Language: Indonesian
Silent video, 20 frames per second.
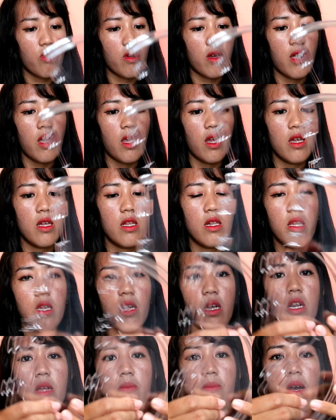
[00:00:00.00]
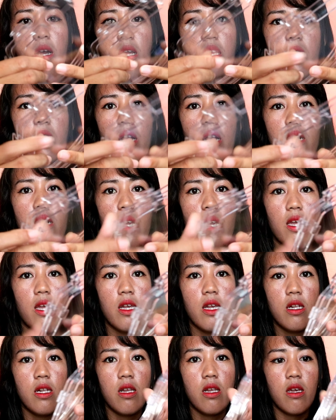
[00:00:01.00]
oke ini ada bagian kayak
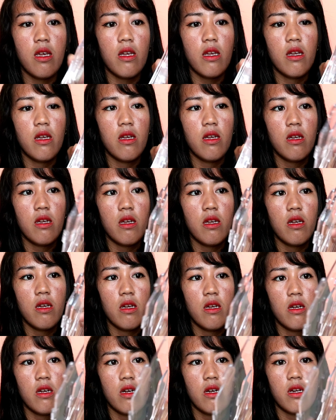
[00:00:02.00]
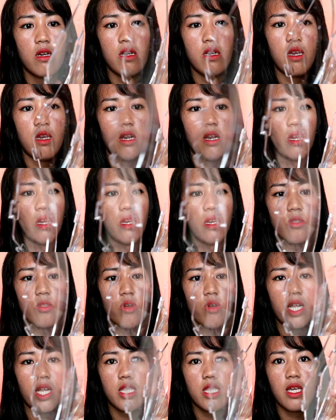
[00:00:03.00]
gini dan ini
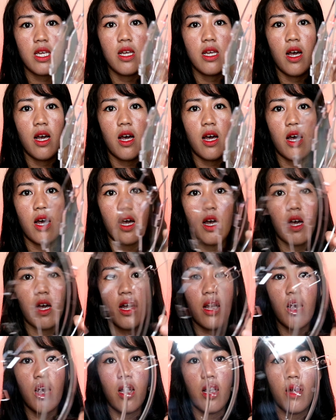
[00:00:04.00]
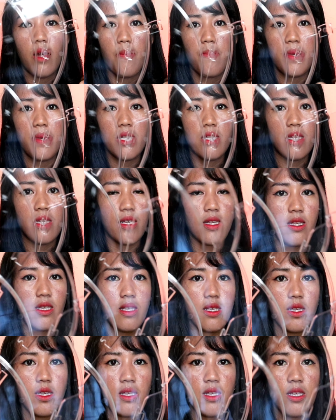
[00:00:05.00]
tuh ada tiga
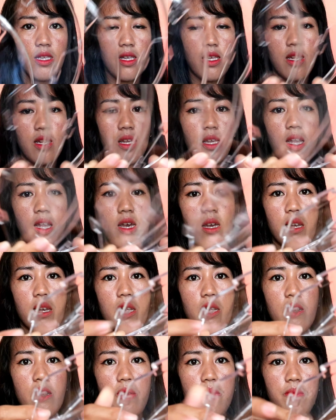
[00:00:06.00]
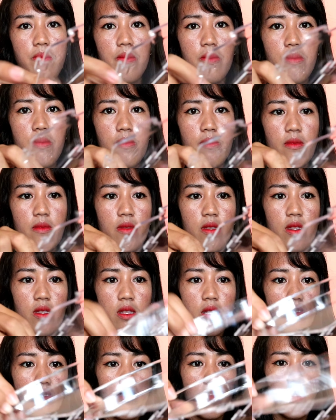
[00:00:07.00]
pieces ya
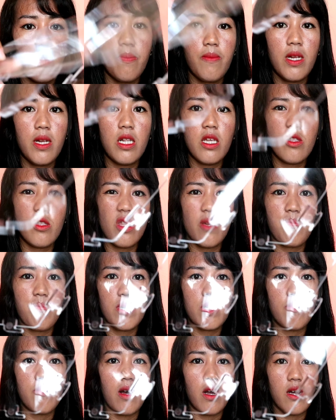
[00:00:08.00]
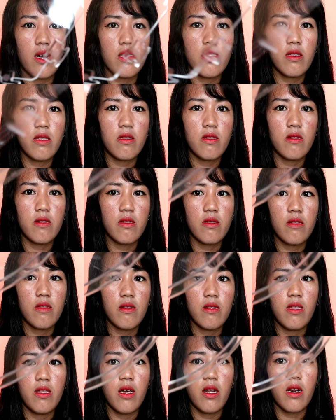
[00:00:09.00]
tapi ini tipis banget
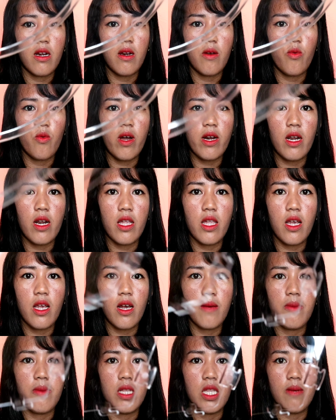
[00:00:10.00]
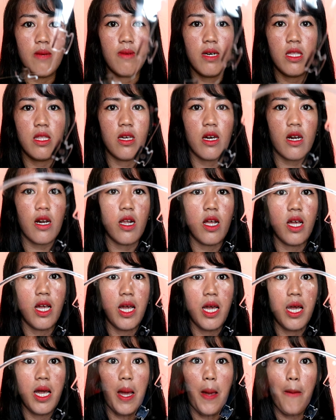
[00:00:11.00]
dan warnanya bener-bener
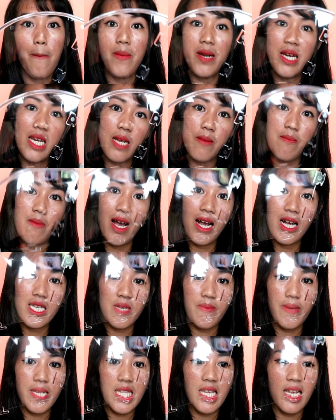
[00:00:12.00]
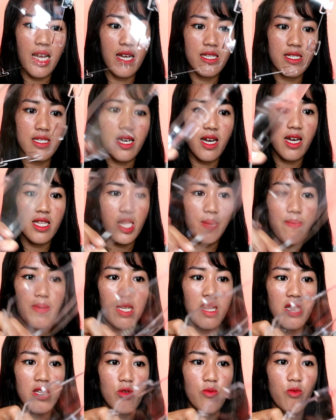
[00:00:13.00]
bening banget seperti kaca tapi
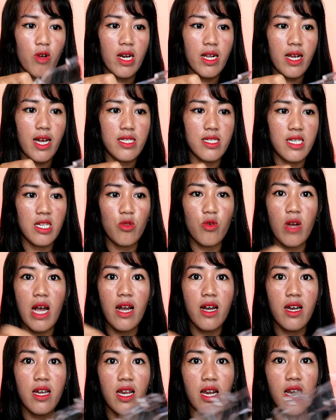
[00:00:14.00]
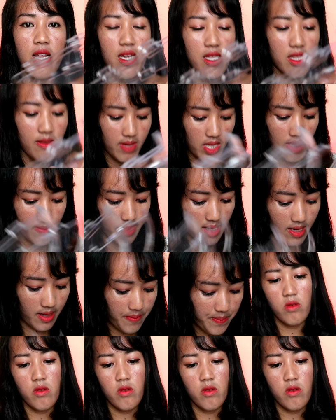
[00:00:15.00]
ini tuh bukan kaca itu akrilik teman-teman